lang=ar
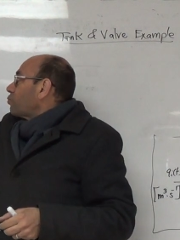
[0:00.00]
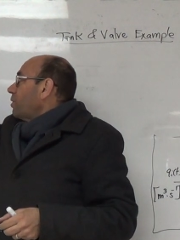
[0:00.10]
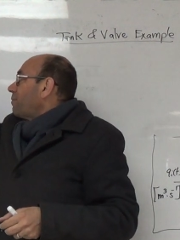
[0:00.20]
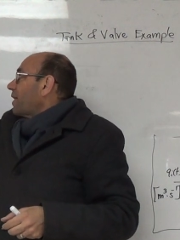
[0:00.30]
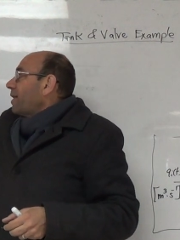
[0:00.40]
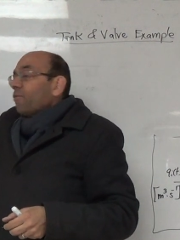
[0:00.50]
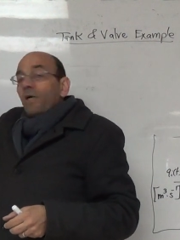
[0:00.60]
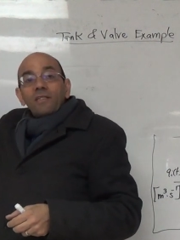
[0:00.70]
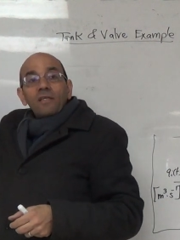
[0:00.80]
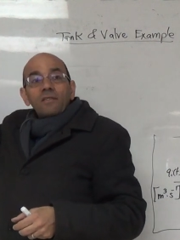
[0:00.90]
تروح المكان
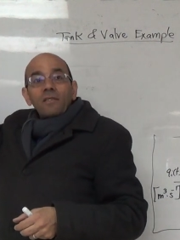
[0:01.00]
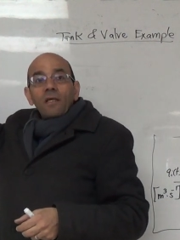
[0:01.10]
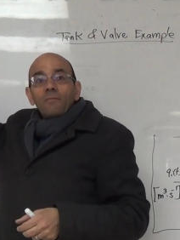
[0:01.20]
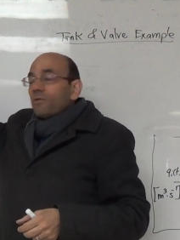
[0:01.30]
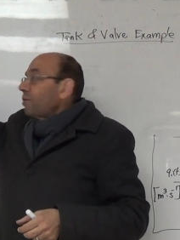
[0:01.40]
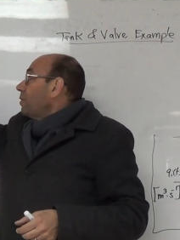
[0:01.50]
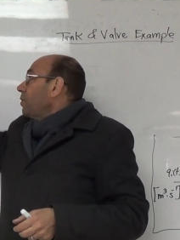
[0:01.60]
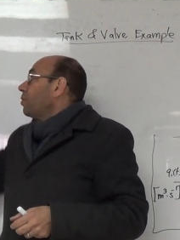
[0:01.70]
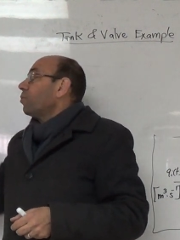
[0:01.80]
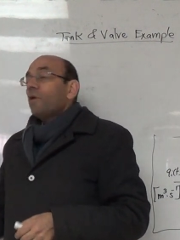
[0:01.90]
الوحيد اللي هتطلع منه
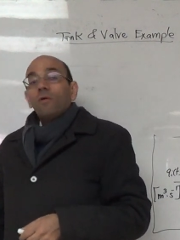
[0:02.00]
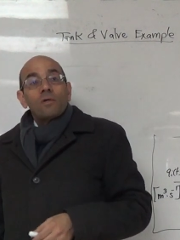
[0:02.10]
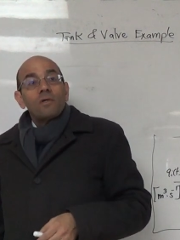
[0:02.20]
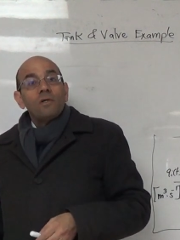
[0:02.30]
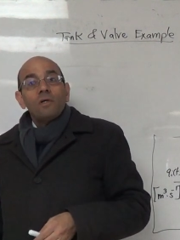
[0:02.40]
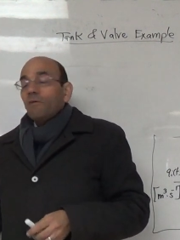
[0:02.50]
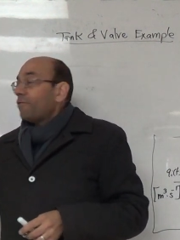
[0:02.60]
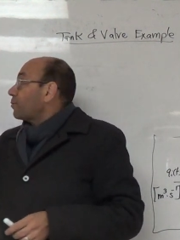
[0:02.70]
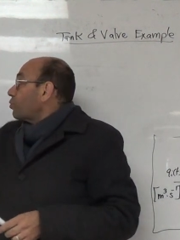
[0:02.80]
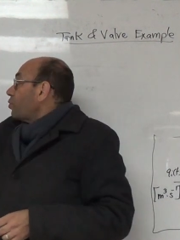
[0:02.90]
هو هون
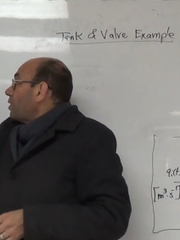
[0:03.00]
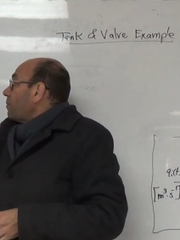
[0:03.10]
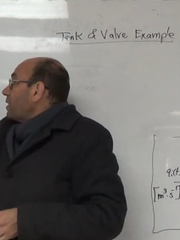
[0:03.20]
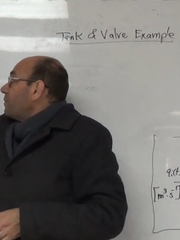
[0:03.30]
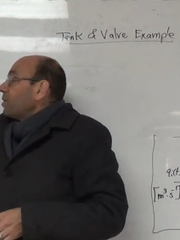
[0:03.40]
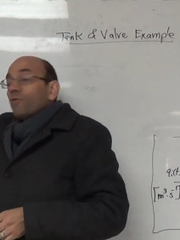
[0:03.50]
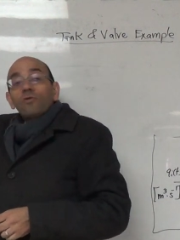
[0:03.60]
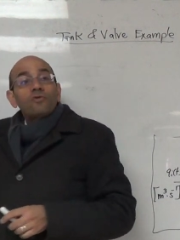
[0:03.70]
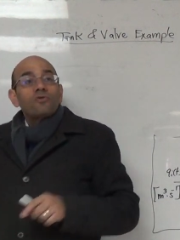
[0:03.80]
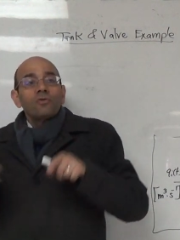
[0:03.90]
فبتدخل المي من
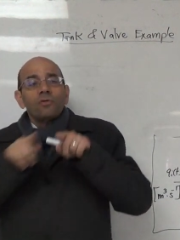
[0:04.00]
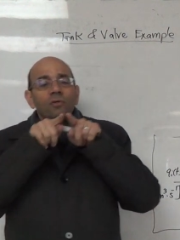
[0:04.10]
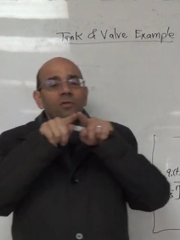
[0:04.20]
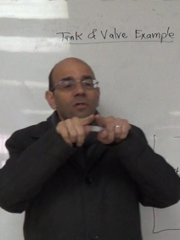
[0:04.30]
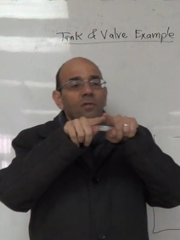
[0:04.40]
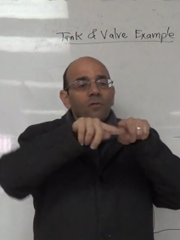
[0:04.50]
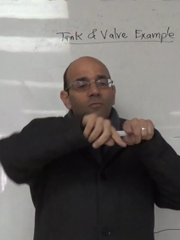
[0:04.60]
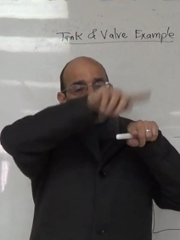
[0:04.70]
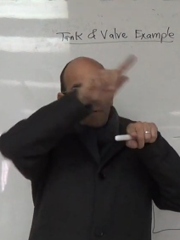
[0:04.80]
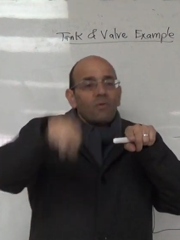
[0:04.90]
النص
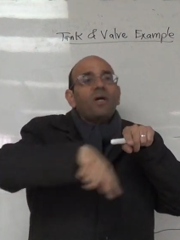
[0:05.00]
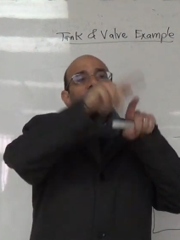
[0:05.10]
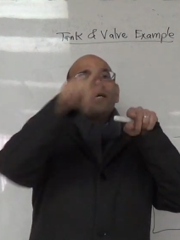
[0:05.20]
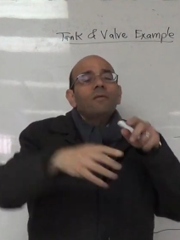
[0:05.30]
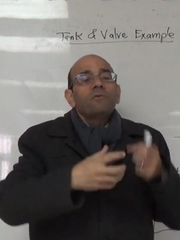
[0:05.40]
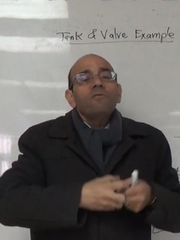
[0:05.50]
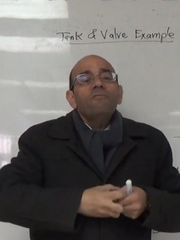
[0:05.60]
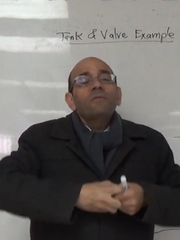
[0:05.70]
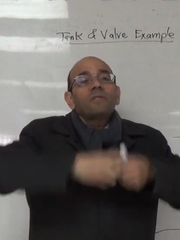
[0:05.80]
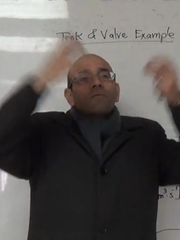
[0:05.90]
والمروحه هاي اللي بتلف
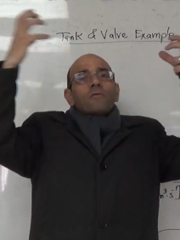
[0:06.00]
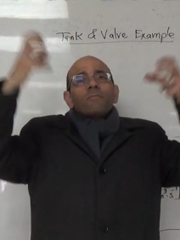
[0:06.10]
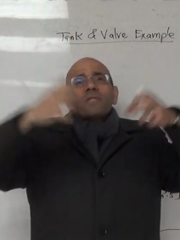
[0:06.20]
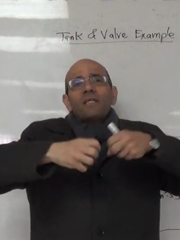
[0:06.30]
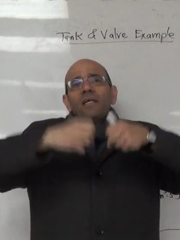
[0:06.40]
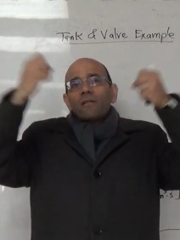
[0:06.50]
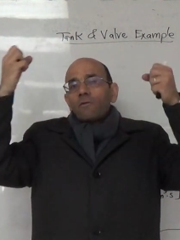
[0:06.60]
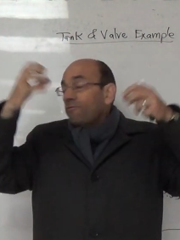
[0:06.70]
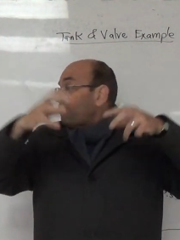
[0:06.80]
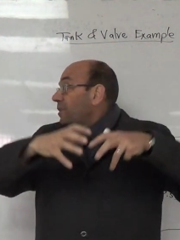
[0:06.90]
بتخليها
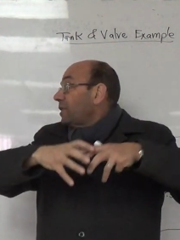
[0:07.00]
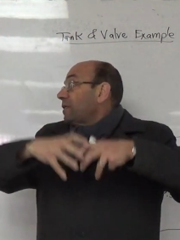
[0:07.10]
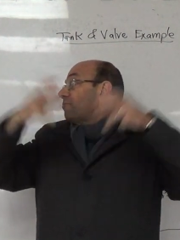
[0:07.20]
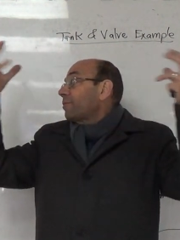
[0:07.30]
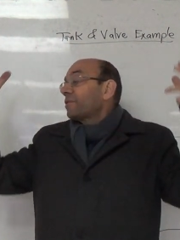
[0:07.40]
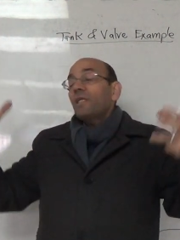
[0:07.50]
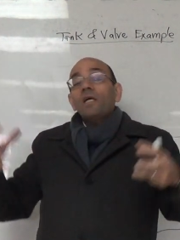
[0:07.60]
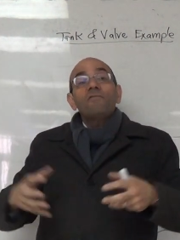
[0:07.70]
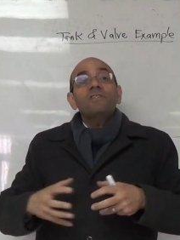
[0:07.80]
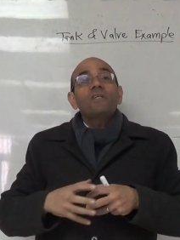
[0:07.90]
تلف
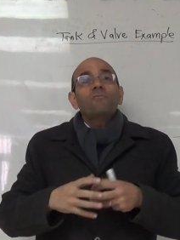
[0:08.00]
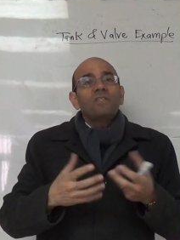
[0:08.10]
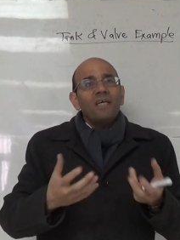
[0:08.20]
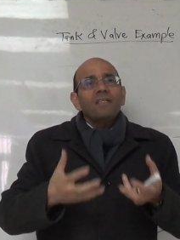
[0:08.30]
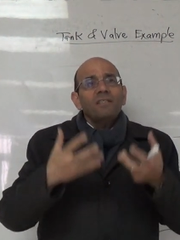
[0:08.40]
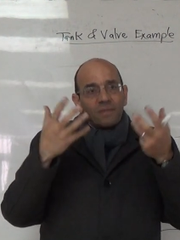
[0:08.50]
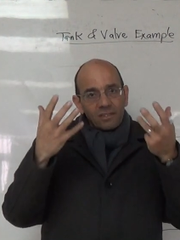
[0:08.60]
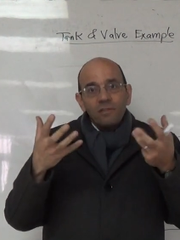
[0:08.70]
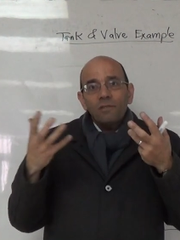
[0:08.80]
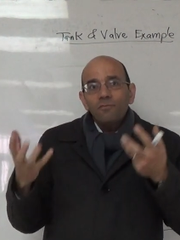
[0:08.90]
فبتطلعها فس ولذلك اسمها
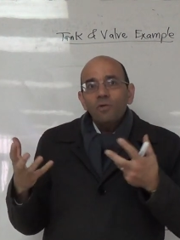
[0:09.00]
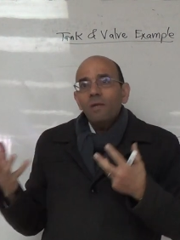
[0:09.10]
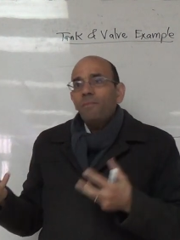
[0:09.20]
سنترفيوجال